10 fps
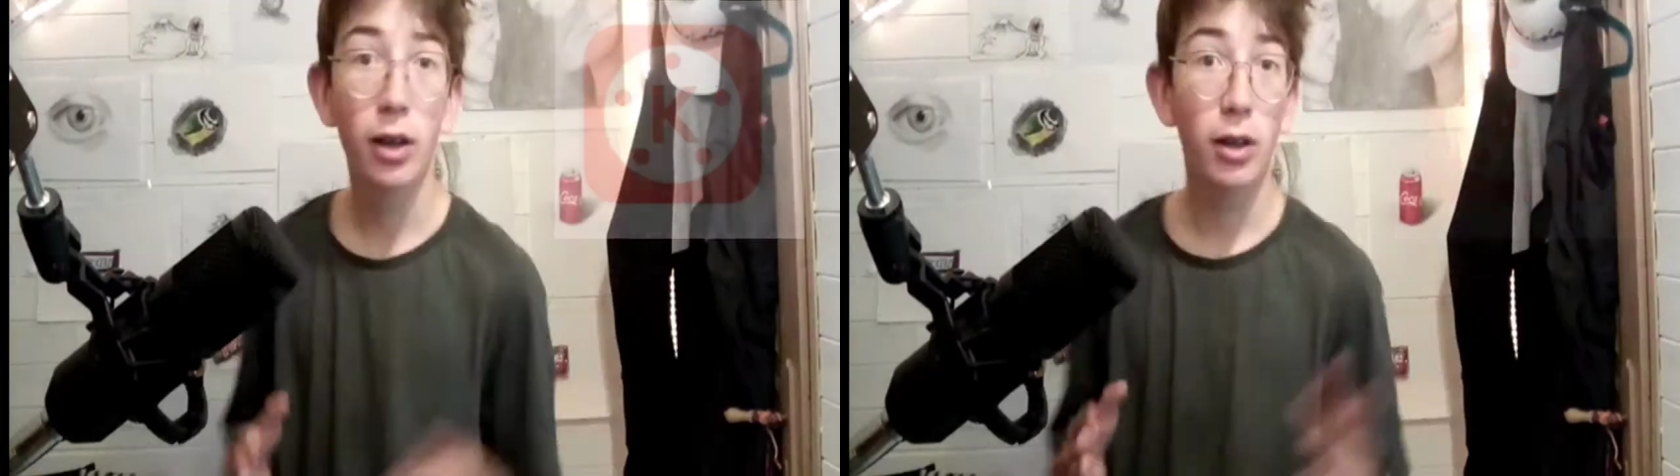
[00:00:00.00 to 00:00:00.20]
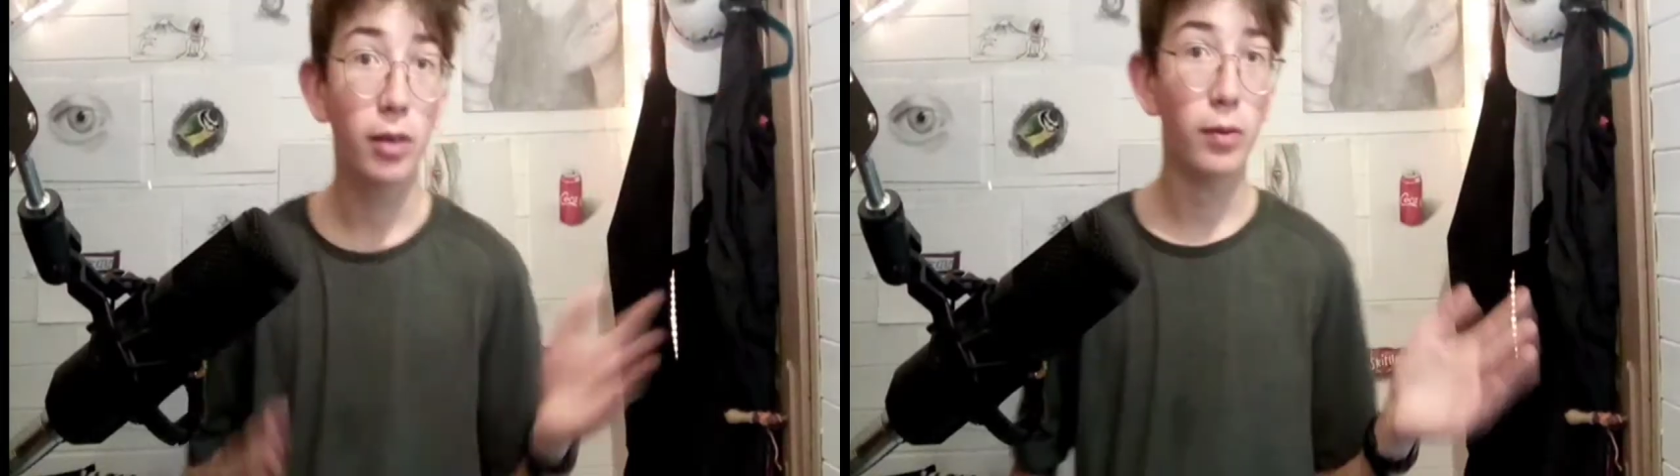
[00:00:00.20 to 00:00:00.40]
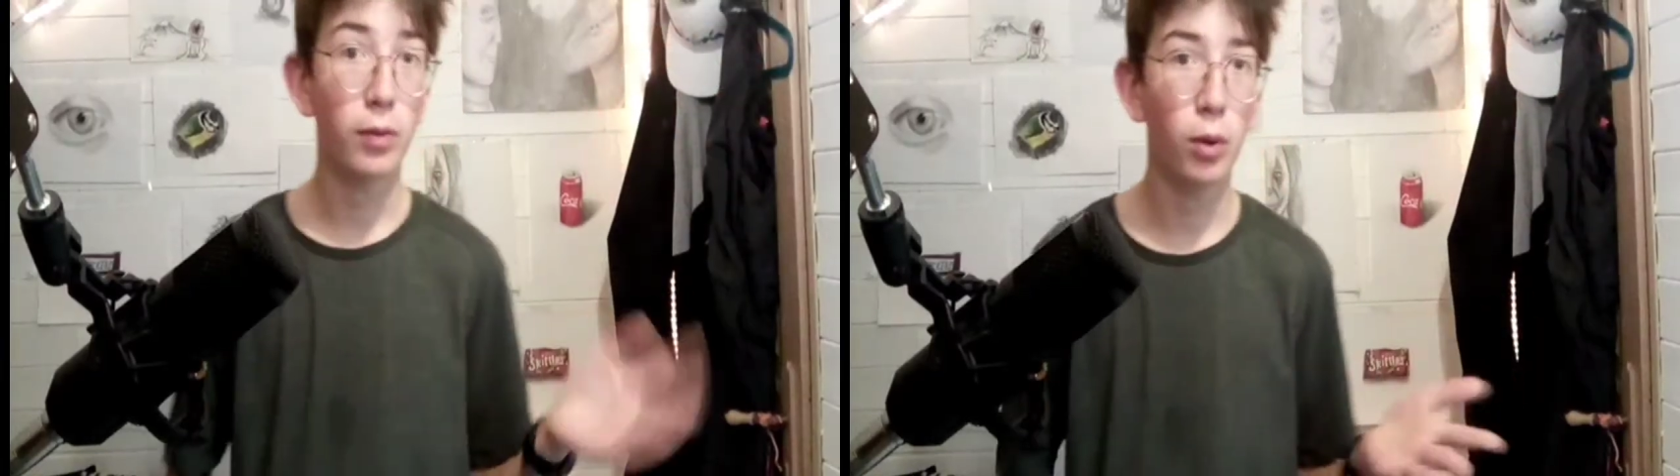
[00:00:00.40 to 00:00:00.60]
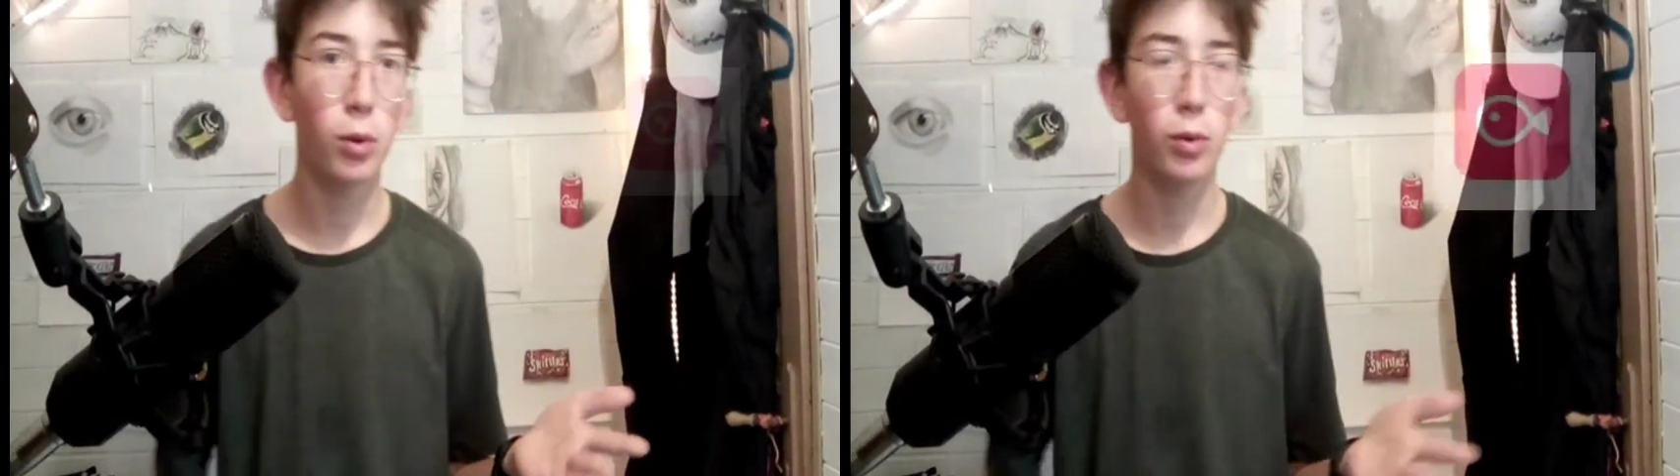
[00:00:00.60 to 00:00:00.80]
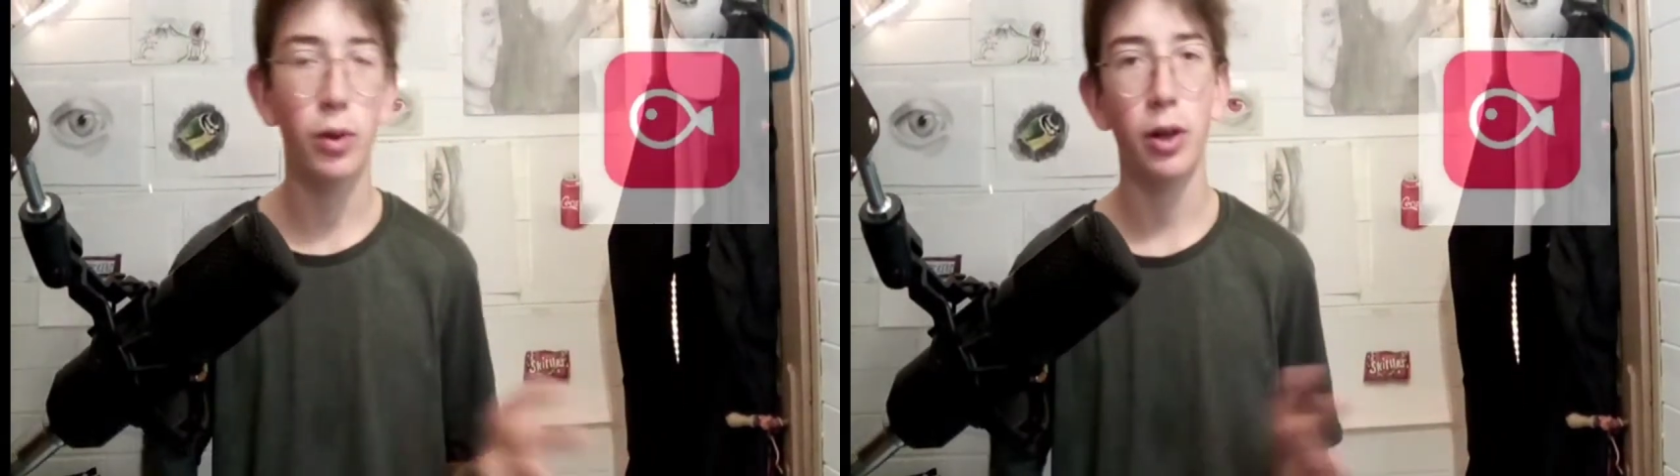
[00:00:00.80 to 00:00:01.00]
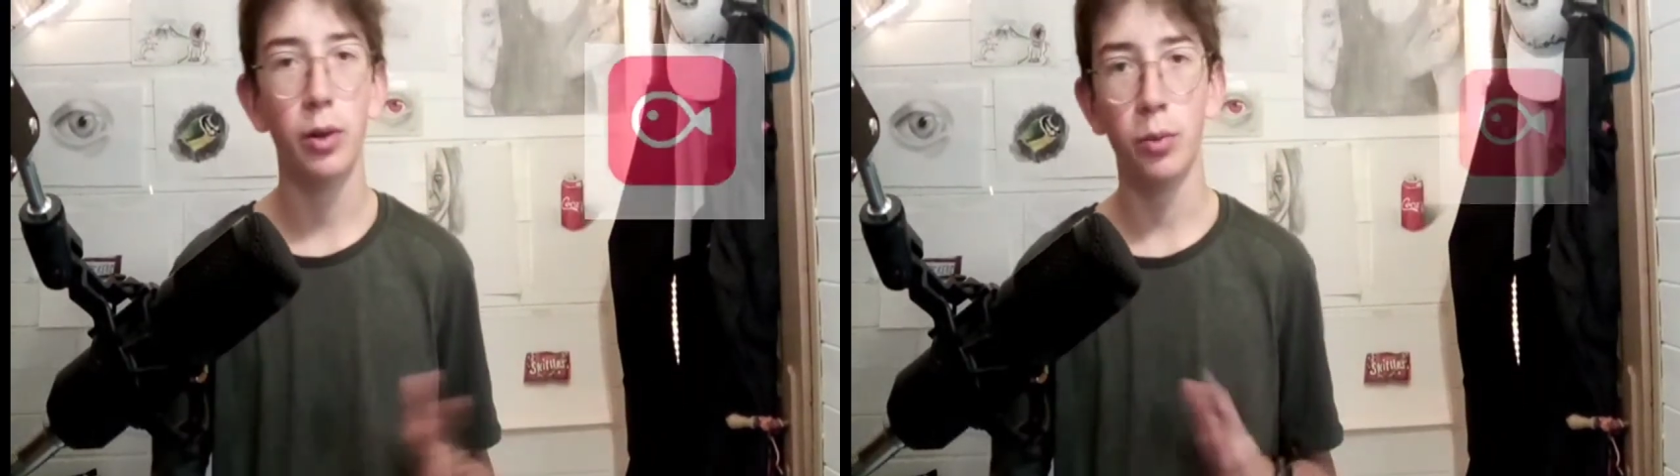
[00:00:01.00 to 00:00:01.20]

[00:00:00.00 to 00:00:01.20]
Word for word: à Vlo. Voilà,